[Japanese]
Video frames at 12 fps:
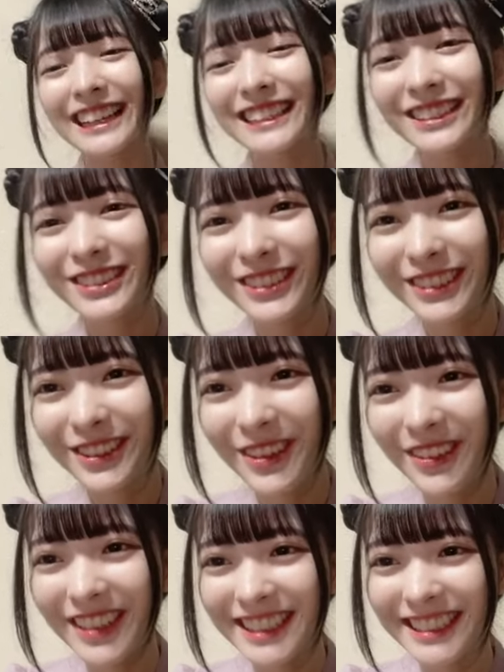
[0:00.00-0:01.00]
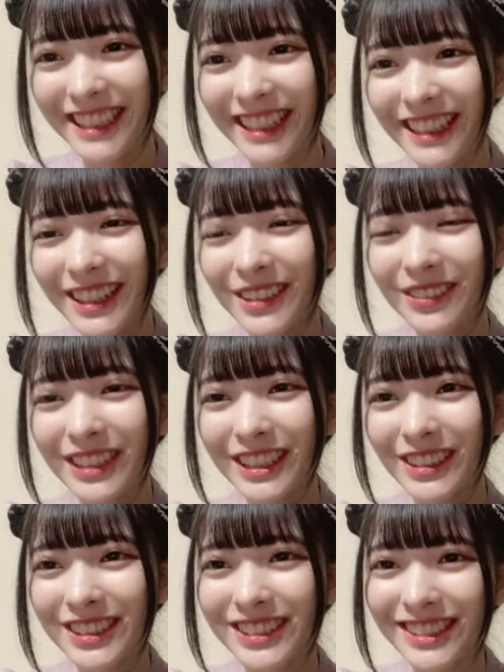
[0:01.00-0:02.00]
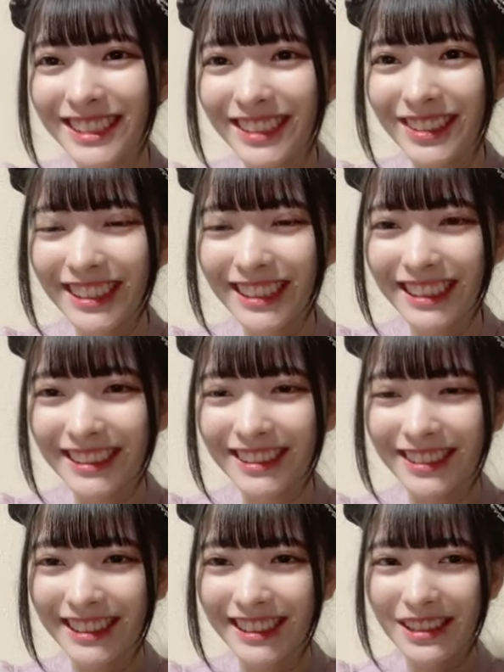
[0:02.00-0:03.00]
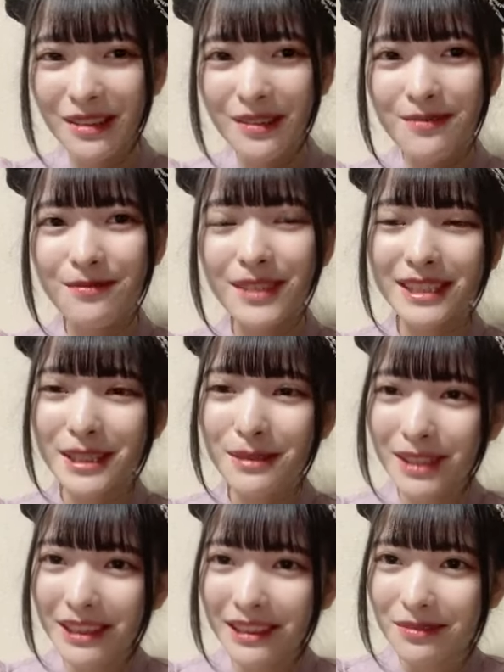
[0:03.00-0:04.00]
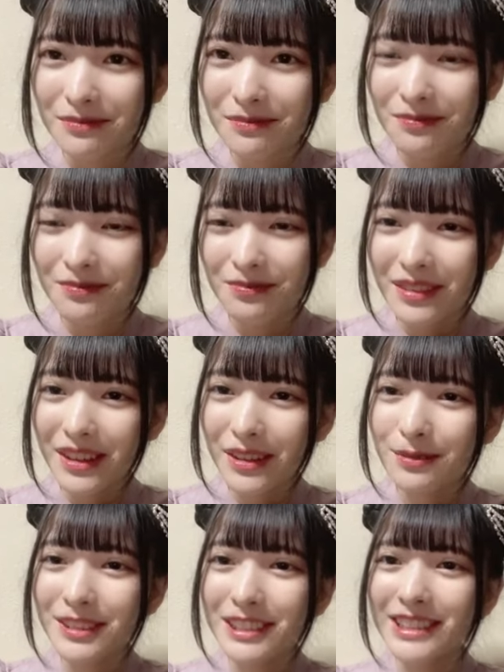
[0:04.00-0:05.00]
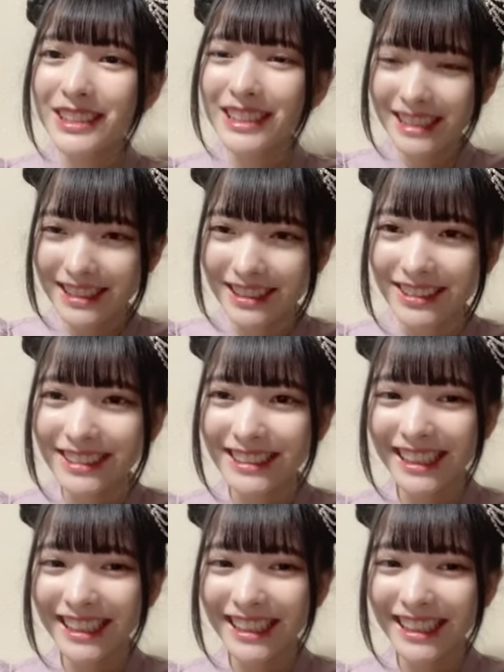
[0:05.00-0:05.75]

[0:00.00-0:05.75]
飽きるほど見ました港庄司コインランドリーめっちゃ見た面白いですよ